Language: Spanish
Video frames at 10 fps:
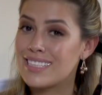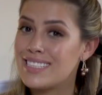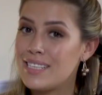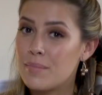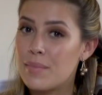que
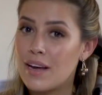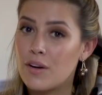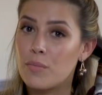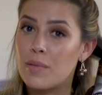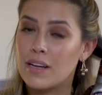siempre
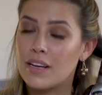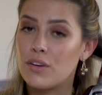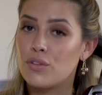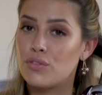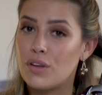hago para que
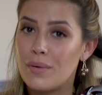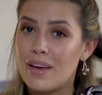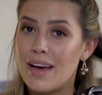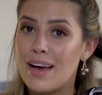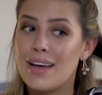no se
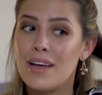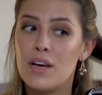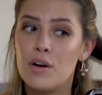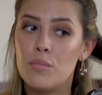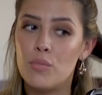vea
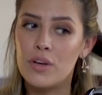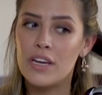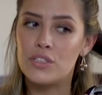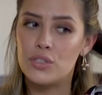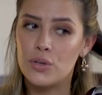
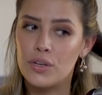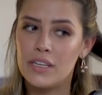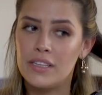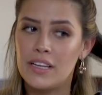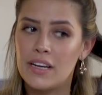muy hecho
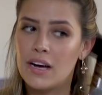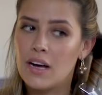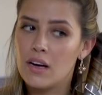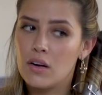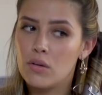y
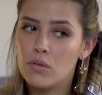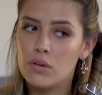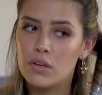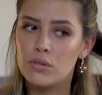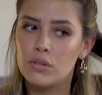tenga
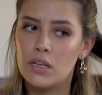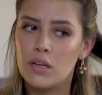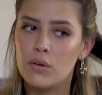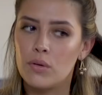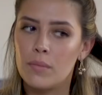un
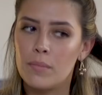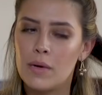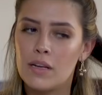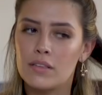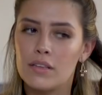resultado
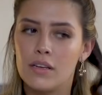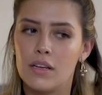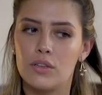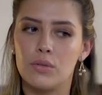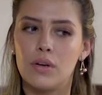más
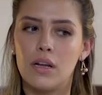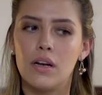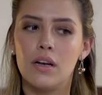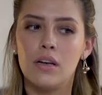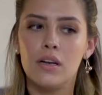natural.
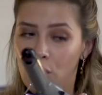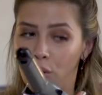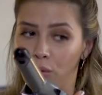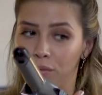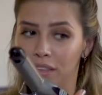
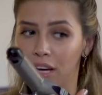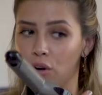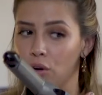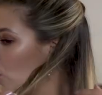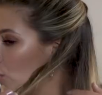Luego
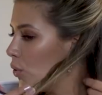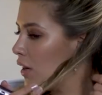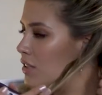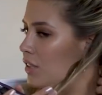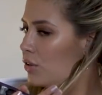dejo un
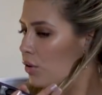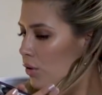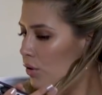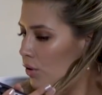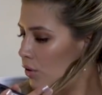
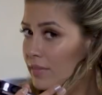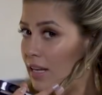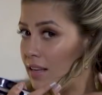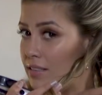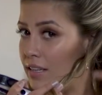cachito
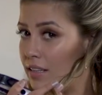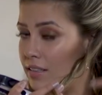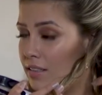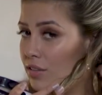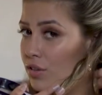de la
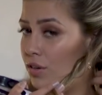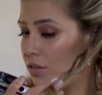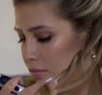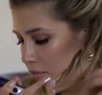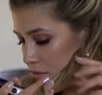siguiente
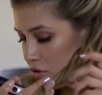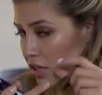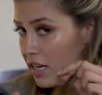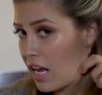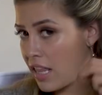sección
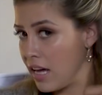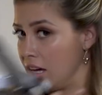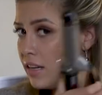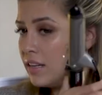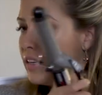sin
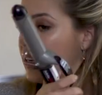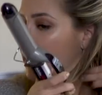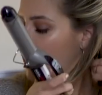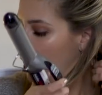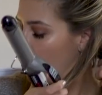nada
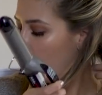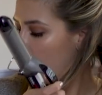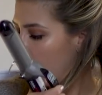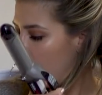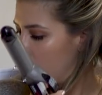y luego
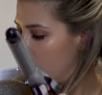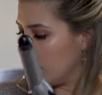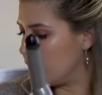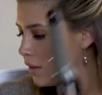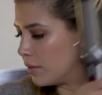me voy a la
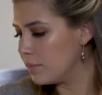siguiente.